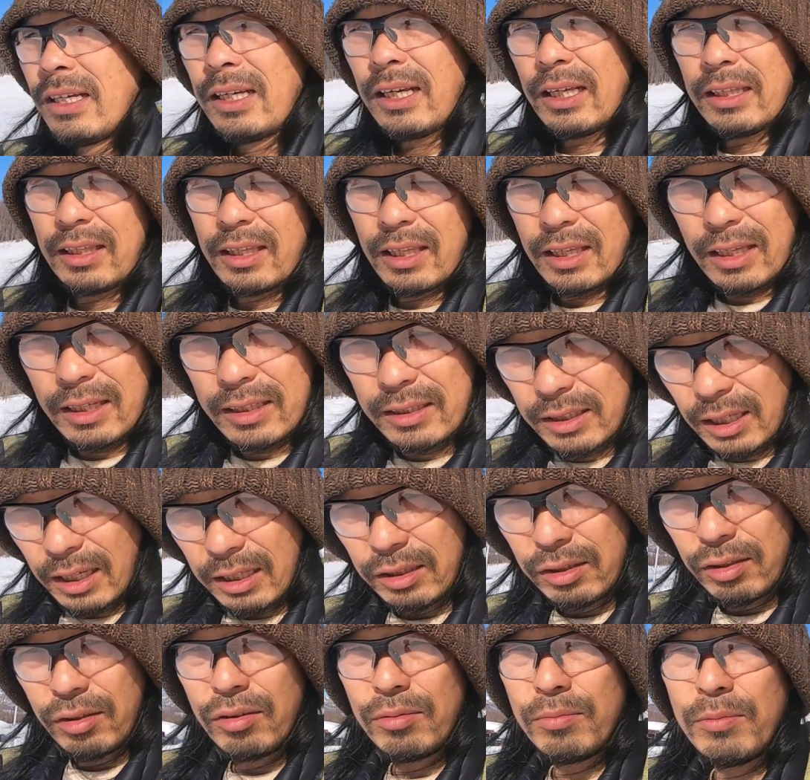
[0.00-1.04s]
やっていきた
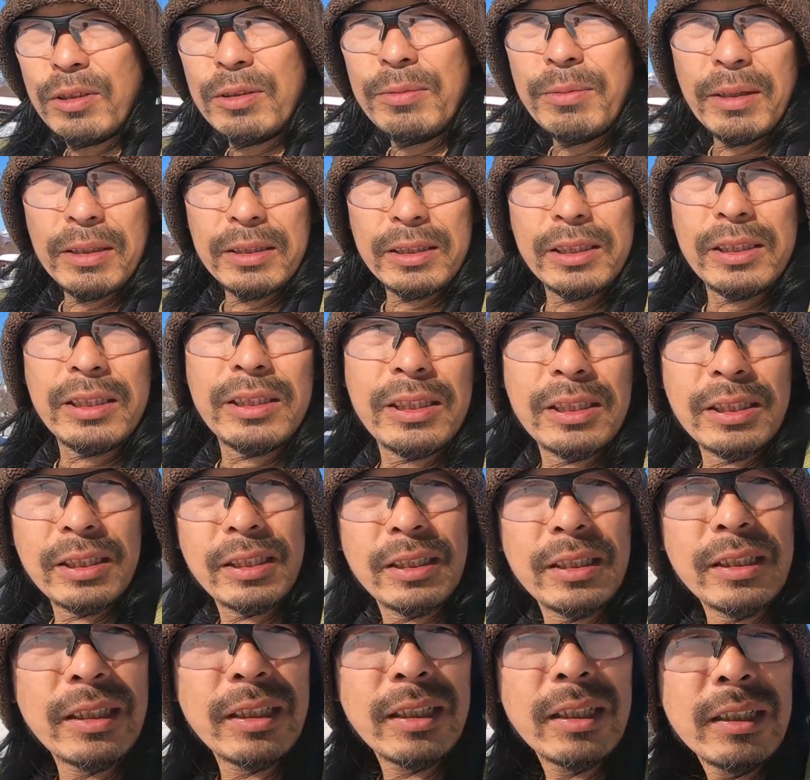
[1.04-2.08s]
いと思いま
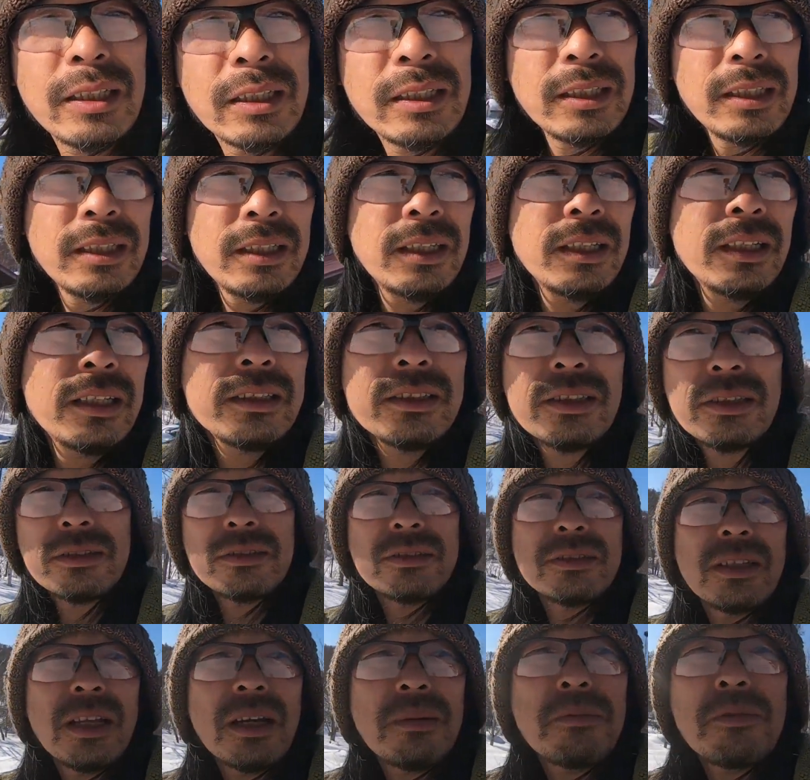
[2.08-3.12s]
すそ
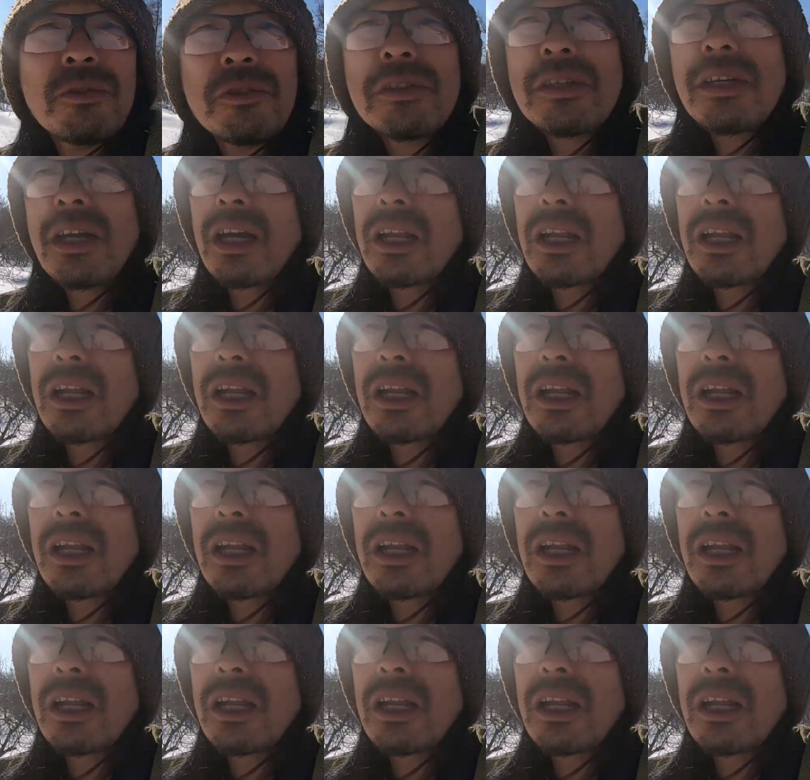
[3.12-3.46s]
んなもん